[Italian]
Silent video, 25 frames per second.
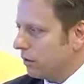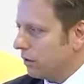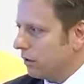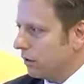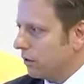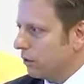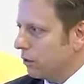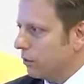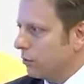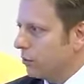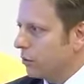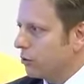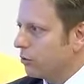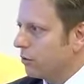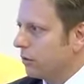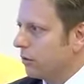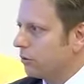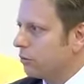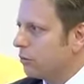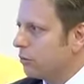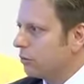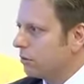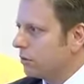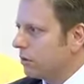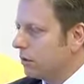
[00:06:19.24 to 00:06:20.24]
del gruppo, cioè
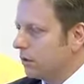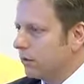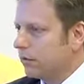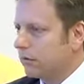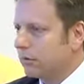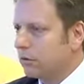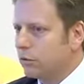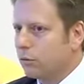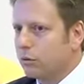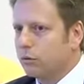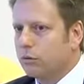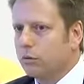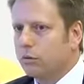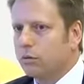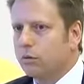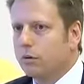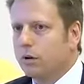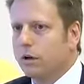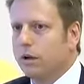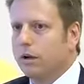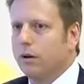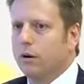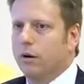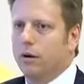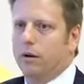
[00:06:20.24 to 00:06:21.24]
tutte le
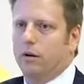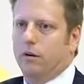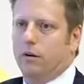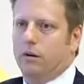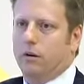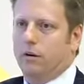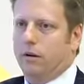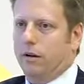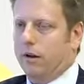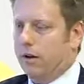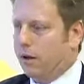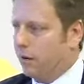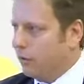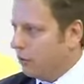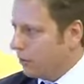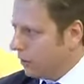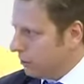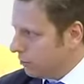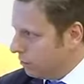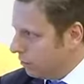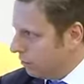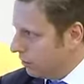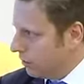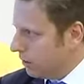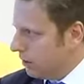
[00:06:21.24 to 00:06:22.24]
strutture i
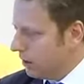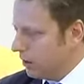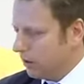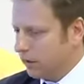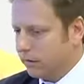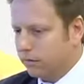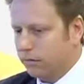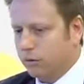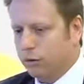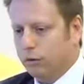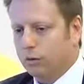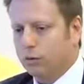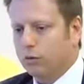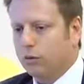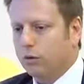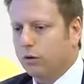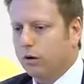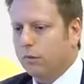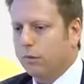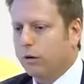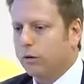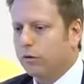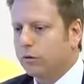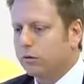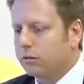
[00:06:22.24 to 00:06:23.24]
lavoratori delle strutture,
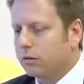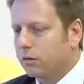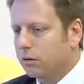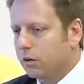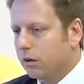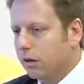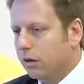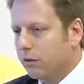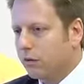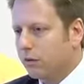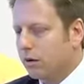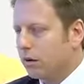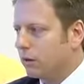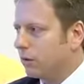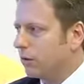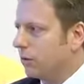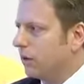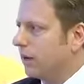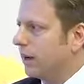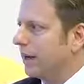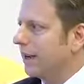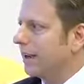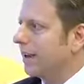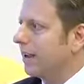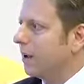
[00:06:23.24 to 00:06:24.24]
ma non solo i lavoratori,
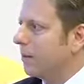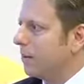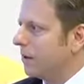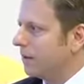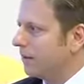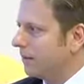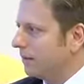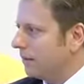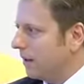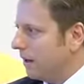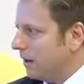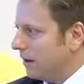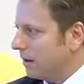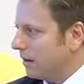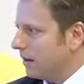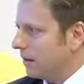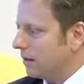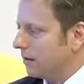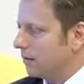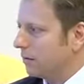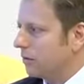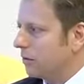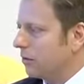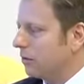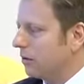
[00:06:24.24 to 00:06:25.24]
anche i pazienti
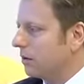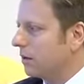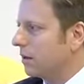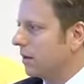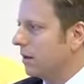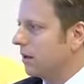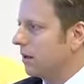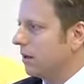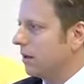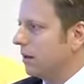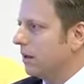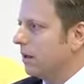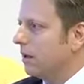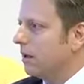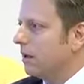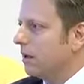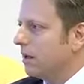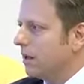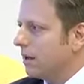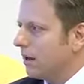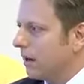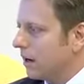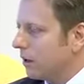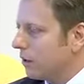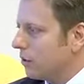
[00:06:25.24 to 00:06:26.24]
che sono entrati
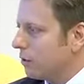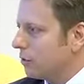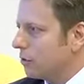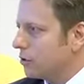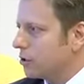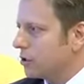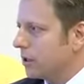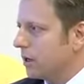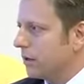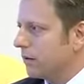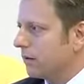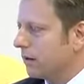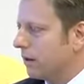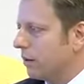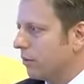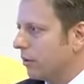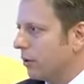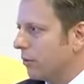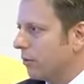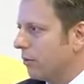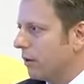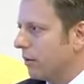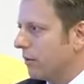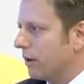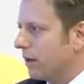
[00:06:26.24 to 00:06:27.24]
a conoscenza delle
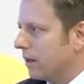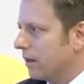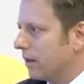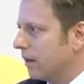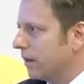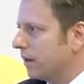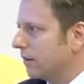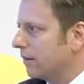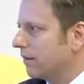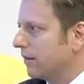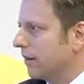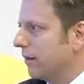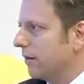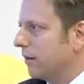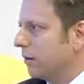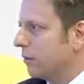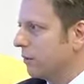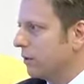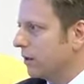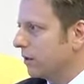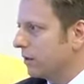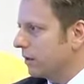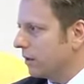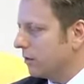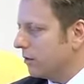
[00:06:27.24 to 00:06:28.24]
problematiche che stavano
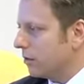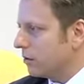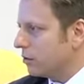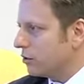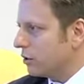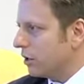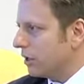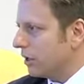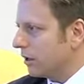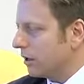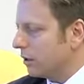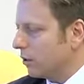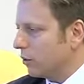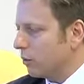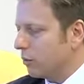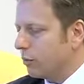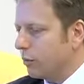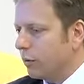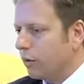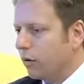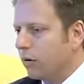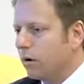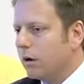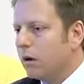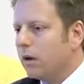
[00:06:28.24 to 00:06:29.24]
per travolgere il
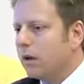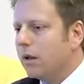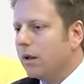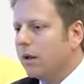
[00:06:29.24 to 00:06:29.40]
gruppo,